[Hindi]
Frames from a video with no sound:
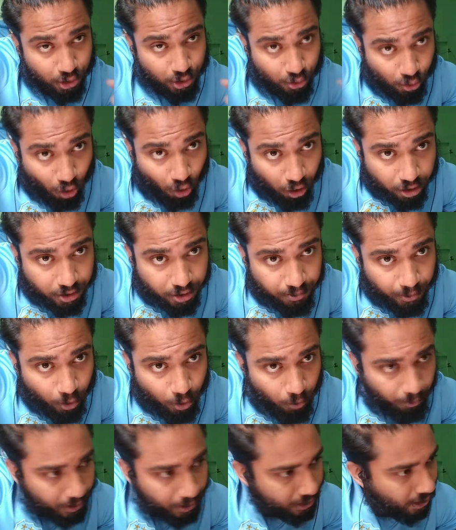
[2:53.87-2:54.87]
सॉन्ग्स में
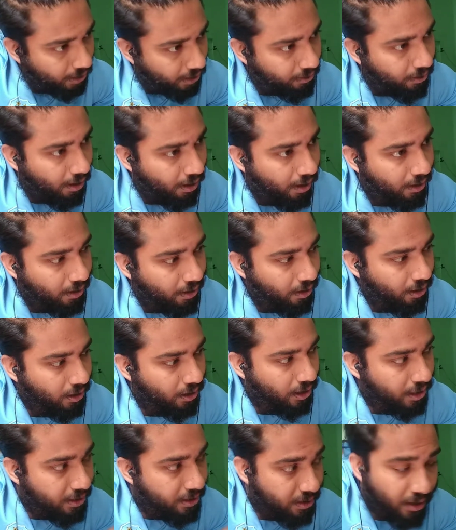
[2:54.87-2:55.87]
वो बताता है कि
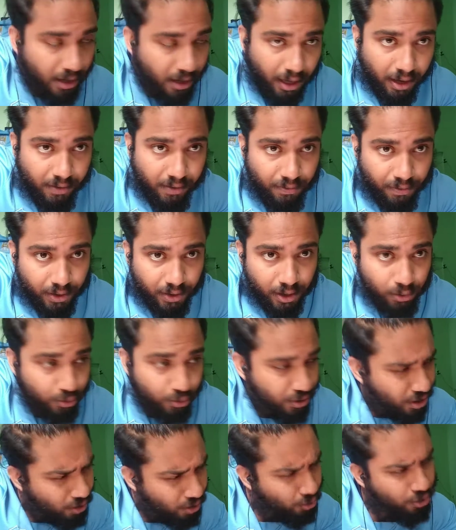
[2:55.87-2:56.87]
कैसी लाइफ है
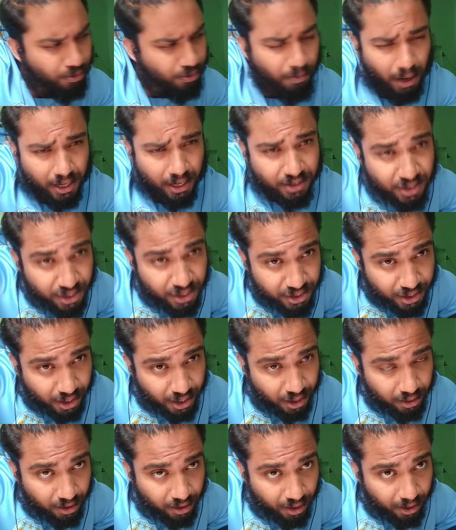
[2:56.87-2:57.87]
उससे कुछ मैसेज
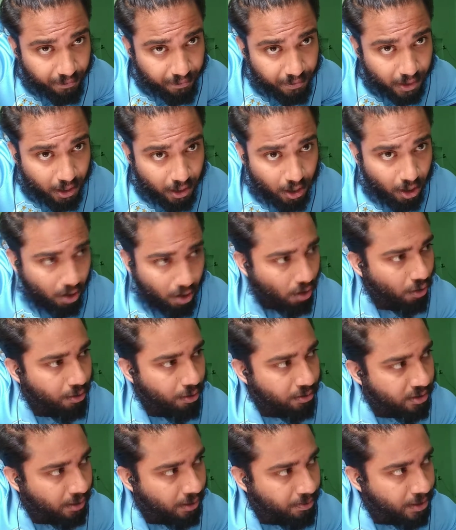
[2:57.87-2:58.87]
रहता है और
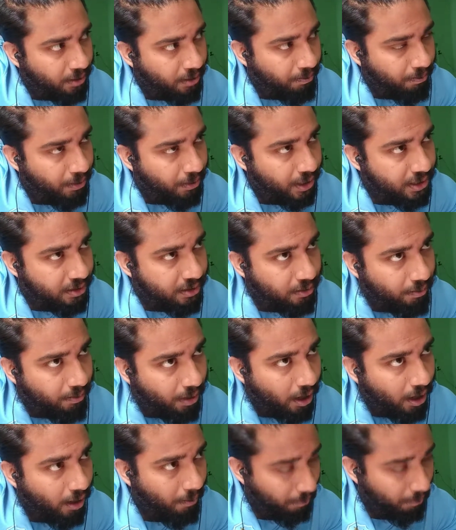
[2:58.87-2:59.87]
सबसे बेस्ट
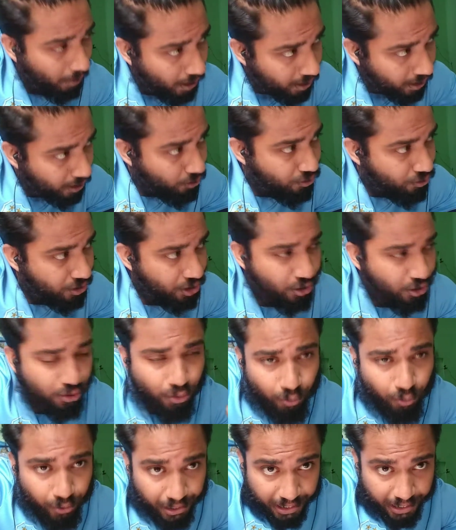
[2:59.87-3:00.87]
पार्ट है उसकी
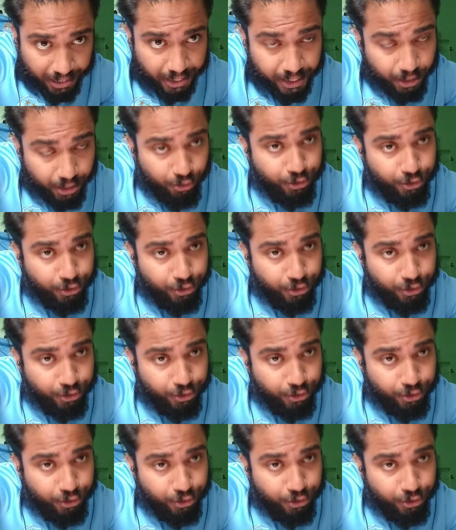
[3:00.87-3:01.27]
जो निगेटिव